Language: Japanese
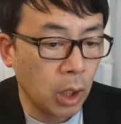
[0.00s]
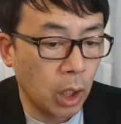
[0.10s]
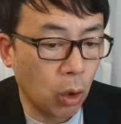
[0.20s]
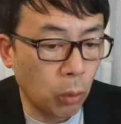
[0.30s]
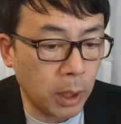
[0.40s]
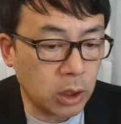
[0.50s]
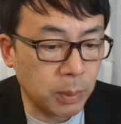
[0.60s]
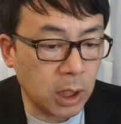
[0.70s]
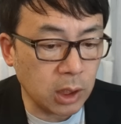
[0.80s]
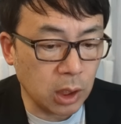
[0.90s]
大林
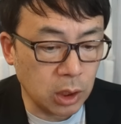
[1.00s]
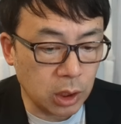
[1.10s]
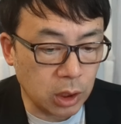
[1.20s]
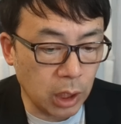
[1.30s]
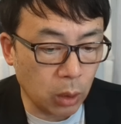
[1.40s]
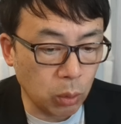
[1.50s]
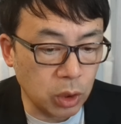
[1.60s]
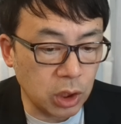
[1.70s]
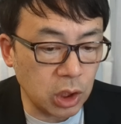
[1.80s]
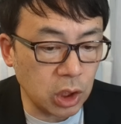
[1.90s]
美香さんにですね、こ
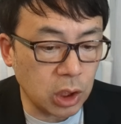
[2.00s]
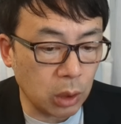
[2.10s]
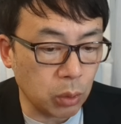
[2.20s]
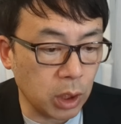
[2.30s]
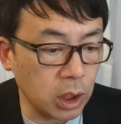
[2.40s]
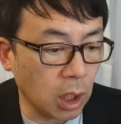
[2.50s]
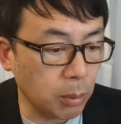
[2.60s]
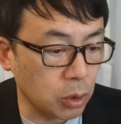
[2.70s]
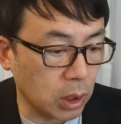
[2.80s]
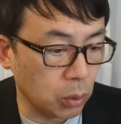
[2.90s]
の辞任した後ね、
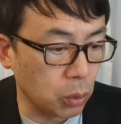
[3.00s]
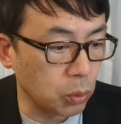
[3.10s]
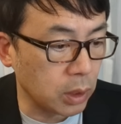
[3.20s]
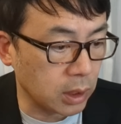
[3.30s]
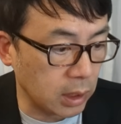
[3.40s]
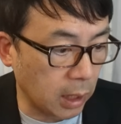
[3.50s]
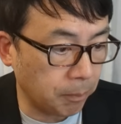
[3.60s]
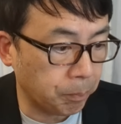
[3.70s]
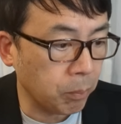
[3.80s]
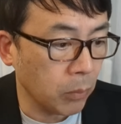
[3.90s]
インタビューしたというんですね。